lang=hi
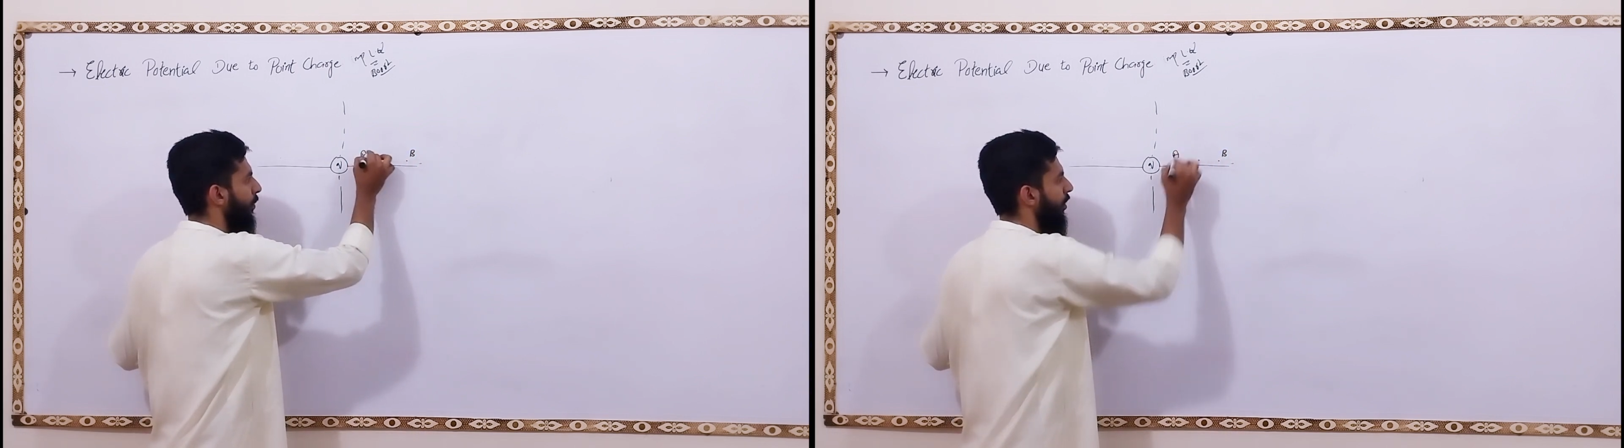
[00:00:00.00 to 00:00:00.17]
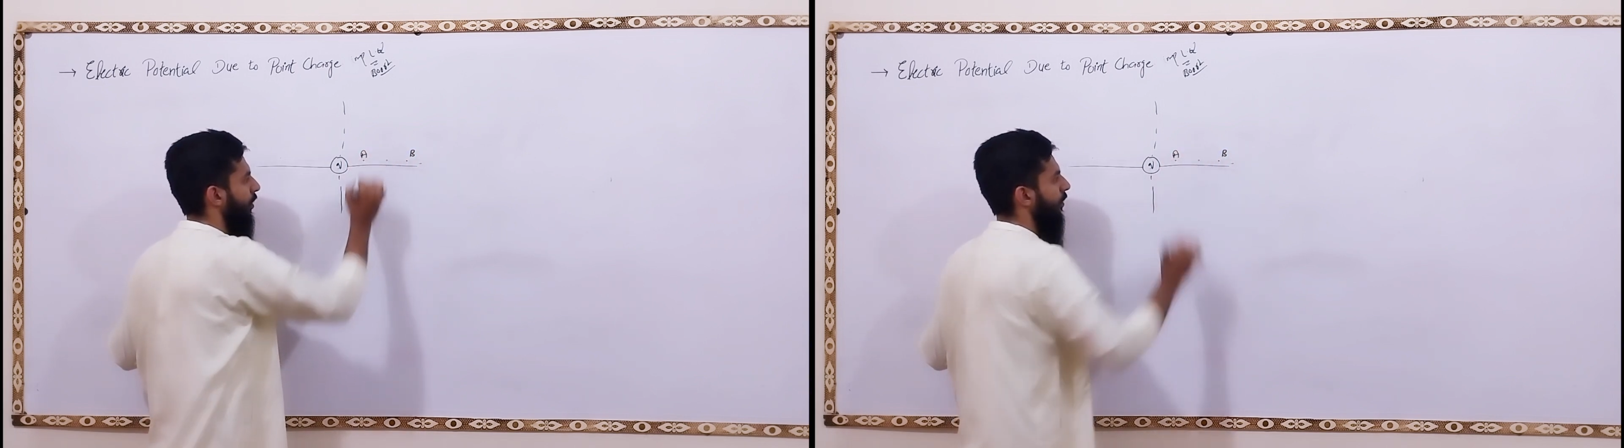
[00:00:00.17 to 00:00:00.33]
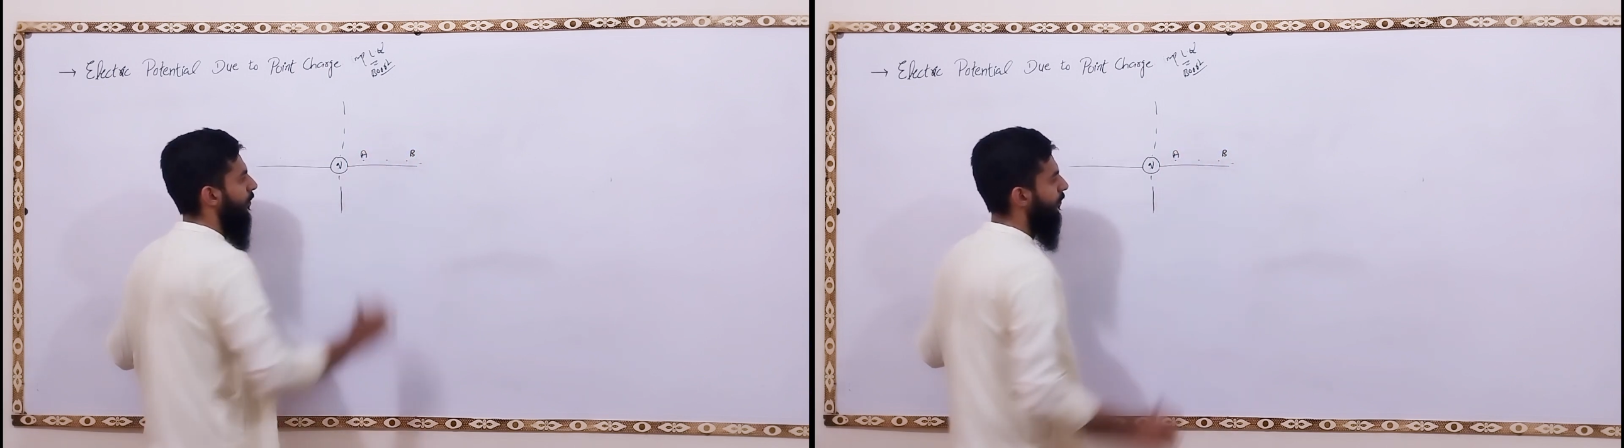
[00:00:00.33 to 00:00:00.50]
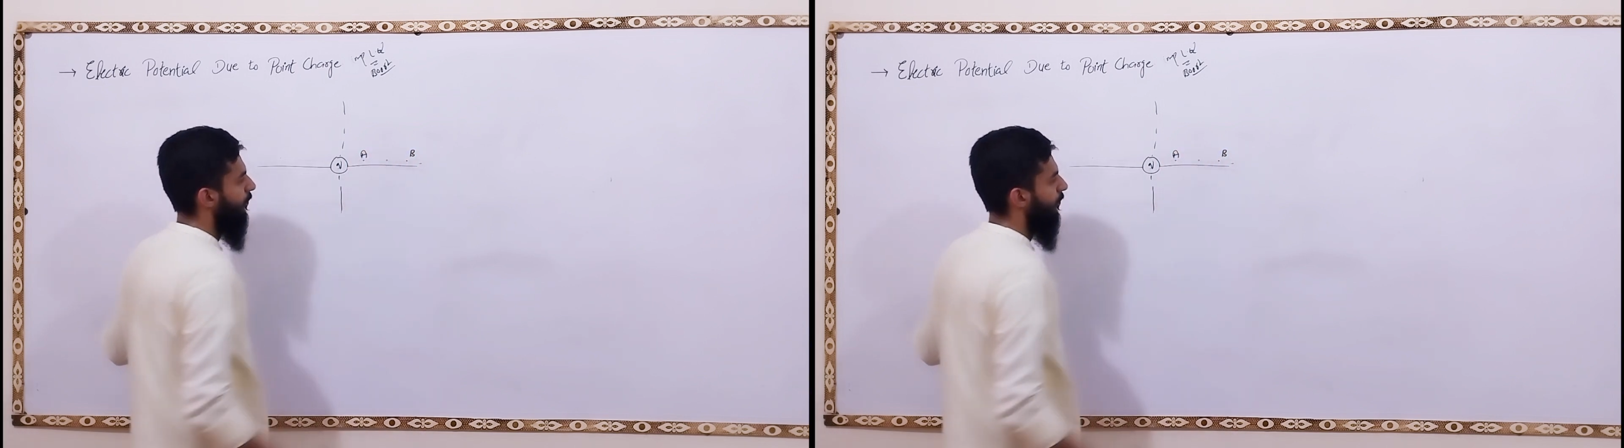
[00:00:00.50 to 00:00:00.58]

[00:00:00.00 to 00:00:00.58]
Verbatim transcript: बी